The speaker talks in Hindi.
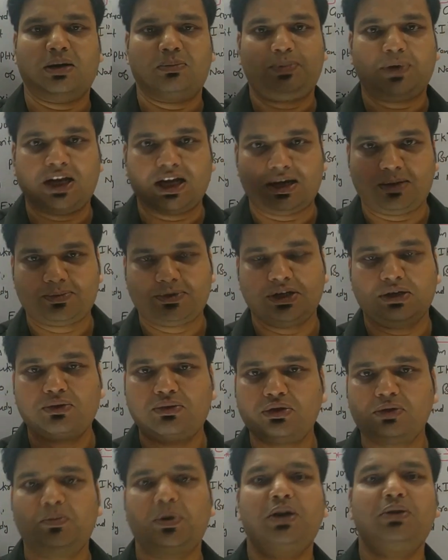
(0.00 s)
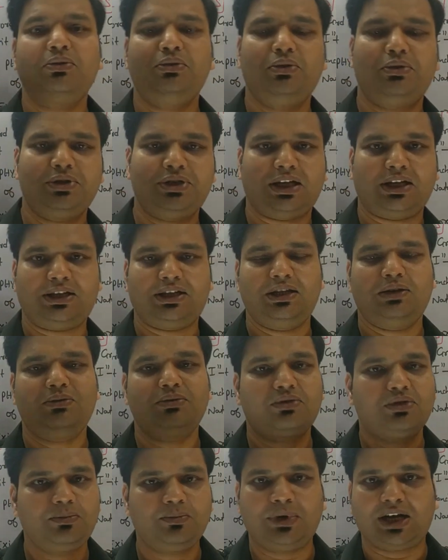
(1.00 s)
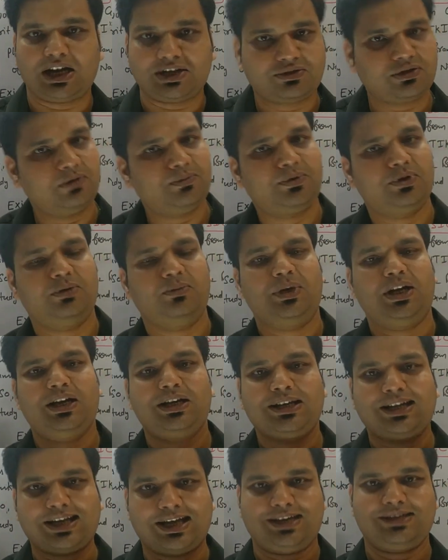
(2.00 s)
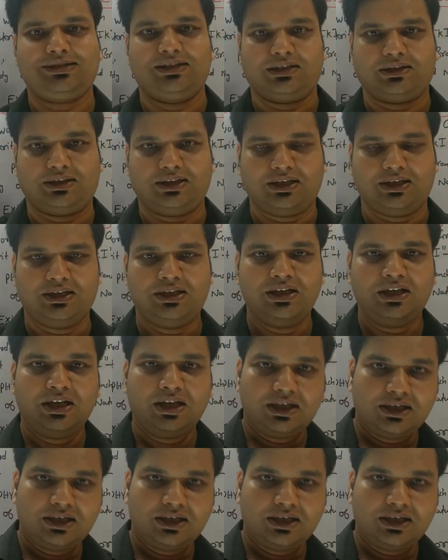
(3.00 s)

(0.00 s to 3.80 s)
अपने आप से खुद ब खुद हो जाते हैं उनको हम नेचुरल फिनोमिना कह सकते हैं